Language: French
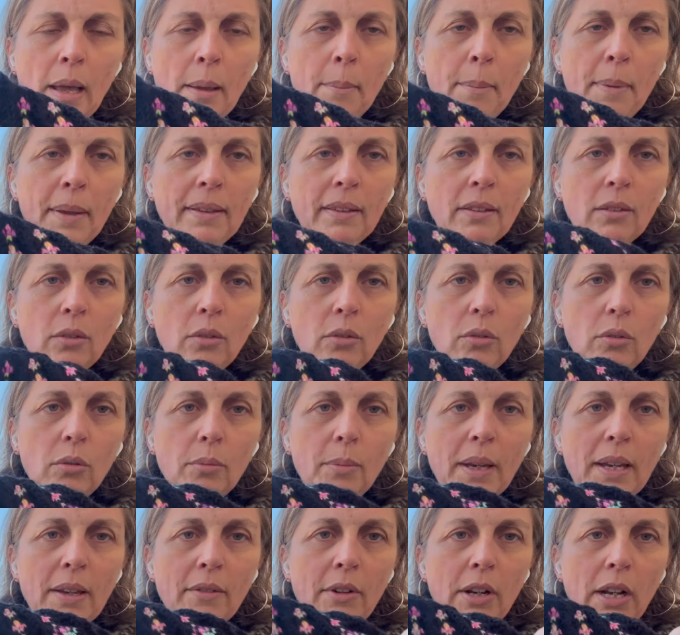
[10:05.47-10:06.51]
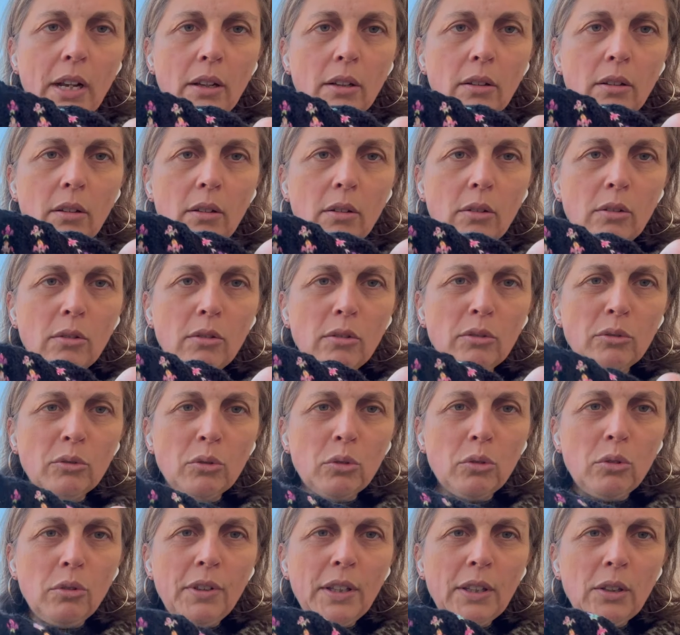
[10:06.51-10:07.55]
parce que, ben voilà.
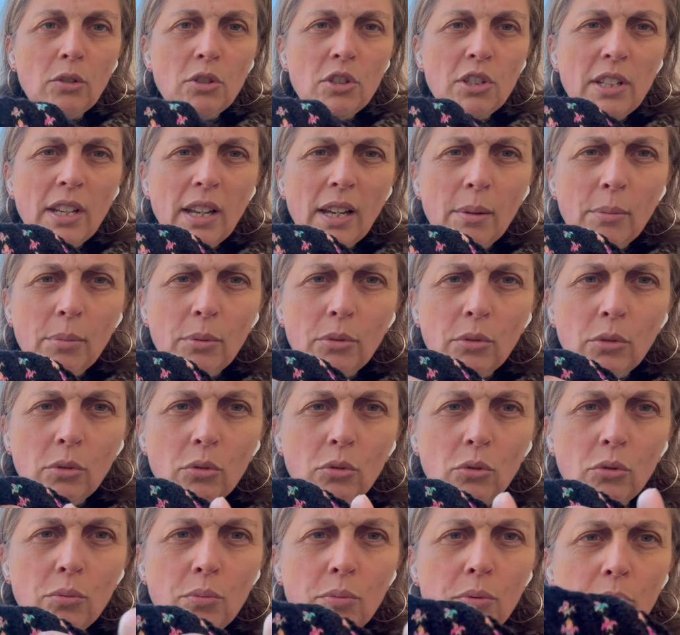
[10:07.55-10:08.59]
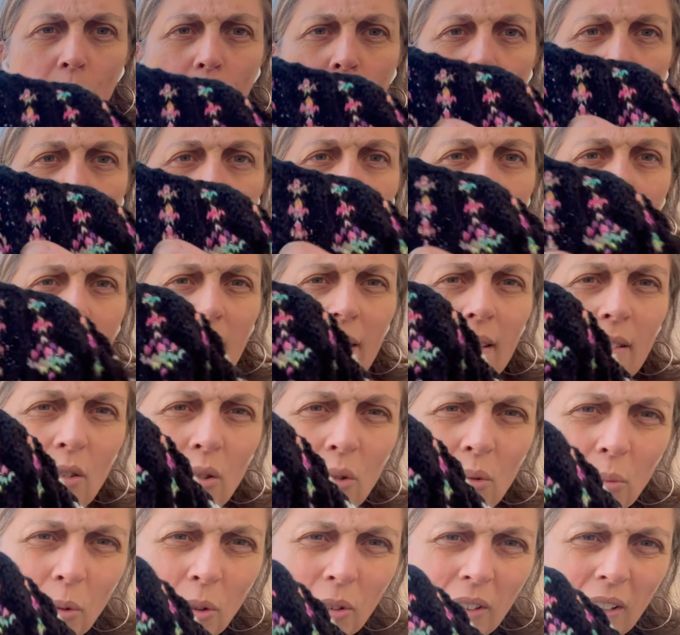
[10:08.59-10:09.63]
Donc le fait que j'étais un peu tendue, plus le fait qu'il y ait des
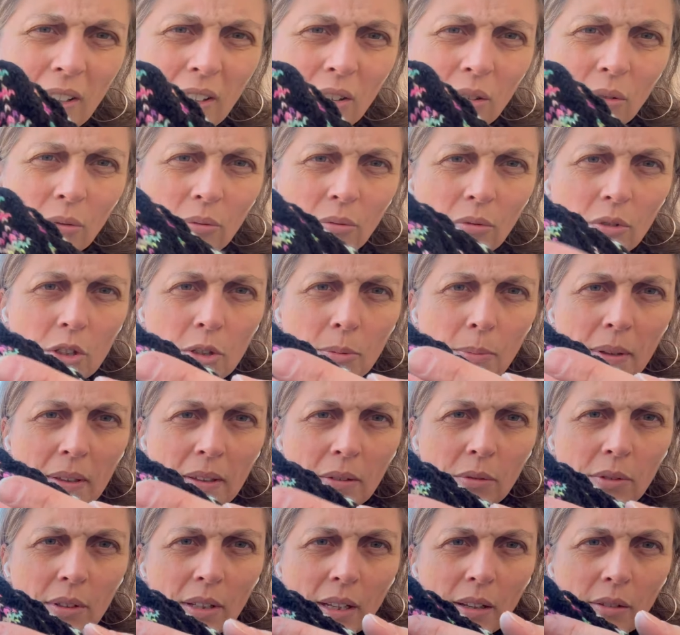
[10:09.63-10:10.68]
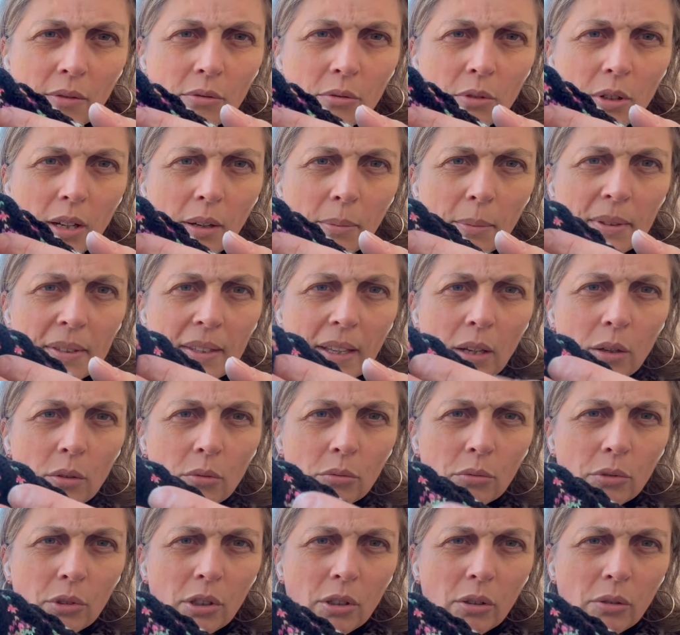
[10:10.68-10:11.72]
augmentations, je sais pas si vous allez voir, mais ça
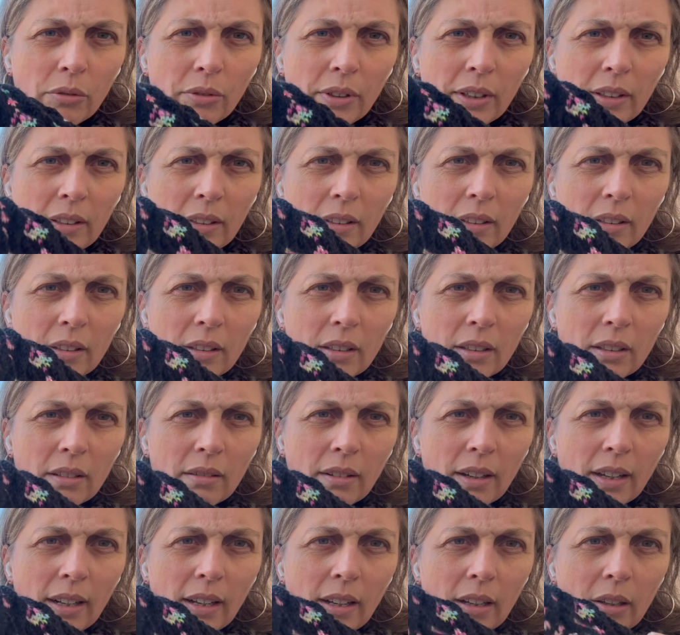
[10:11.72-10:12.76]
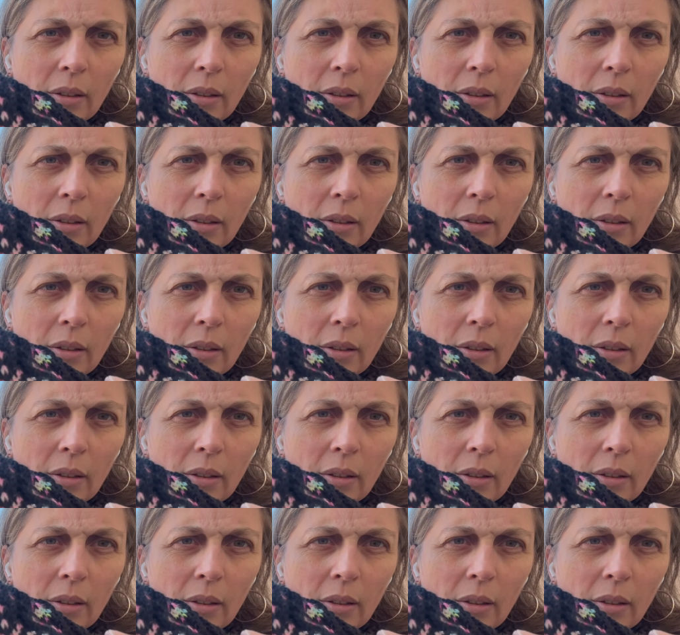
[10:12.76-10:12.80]
gondole en fait. Voilà,